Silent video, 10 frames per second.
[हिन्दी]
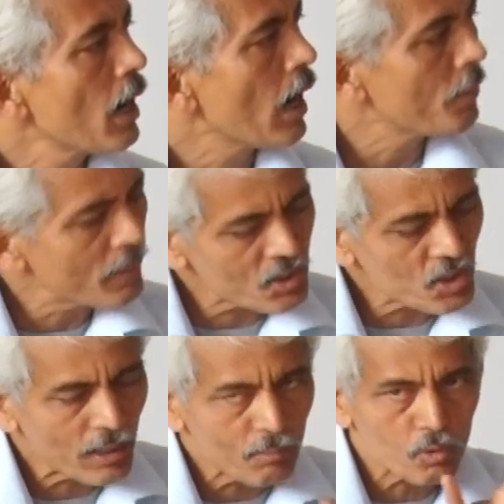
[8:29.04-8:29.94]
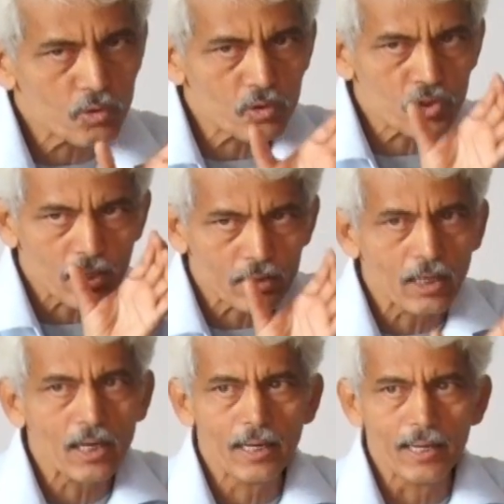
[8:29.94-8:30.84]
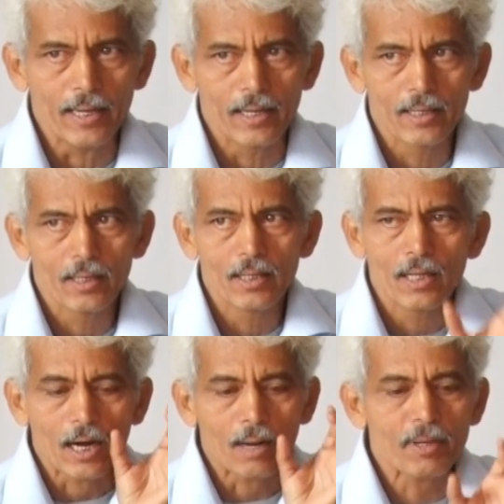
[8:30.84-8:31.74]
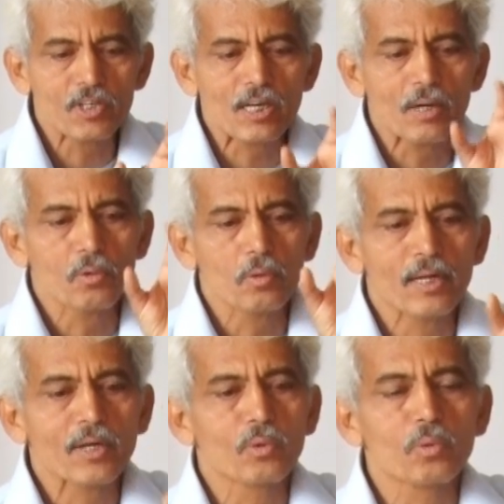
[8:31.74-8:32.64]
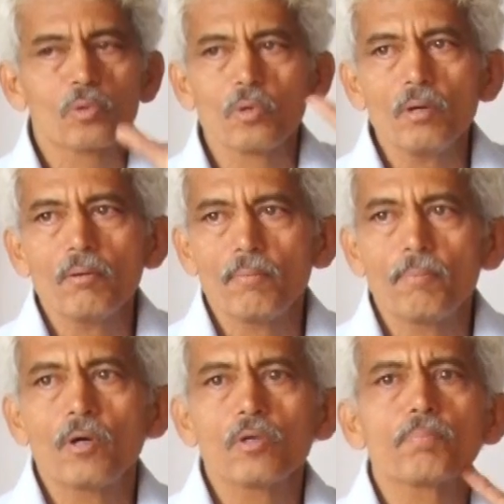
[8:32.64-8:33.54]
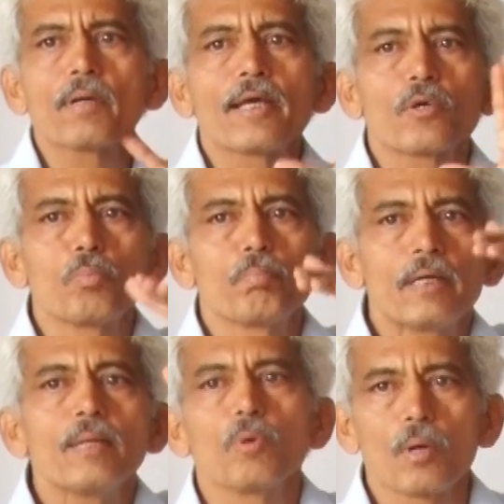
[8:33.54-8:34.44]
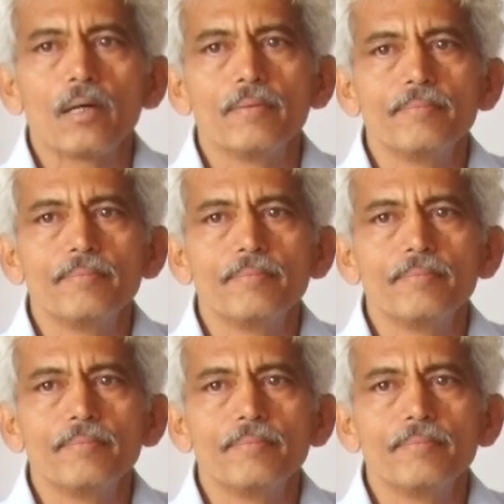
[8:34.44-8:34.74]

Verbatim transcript: हमेशा वो जो श्रद्धा है हमेशा उन्होंने गुरु को बहुत बड़े रूप में ही बोला